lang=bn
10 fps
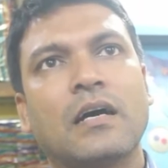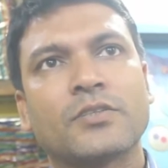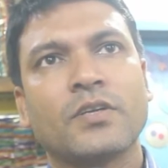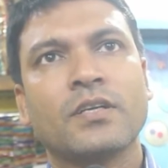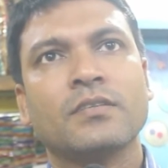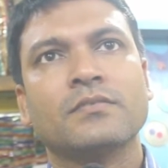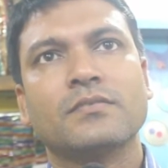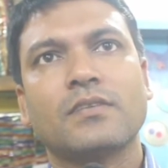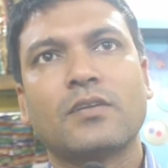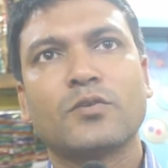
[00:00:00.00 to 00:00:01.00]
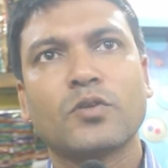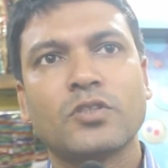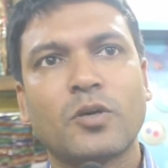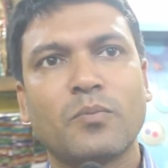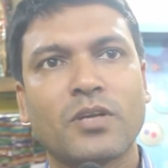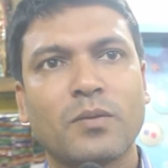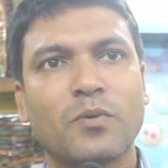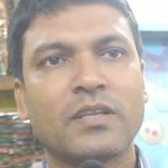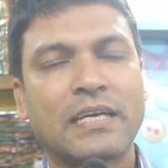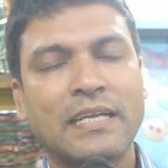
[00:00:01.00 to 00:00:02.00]
আসলে আব্দুর সম্পর্কে
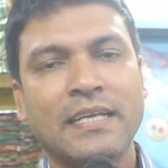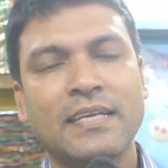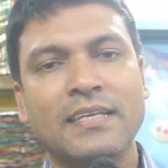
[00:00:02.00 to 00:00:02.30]
বলতে গেলে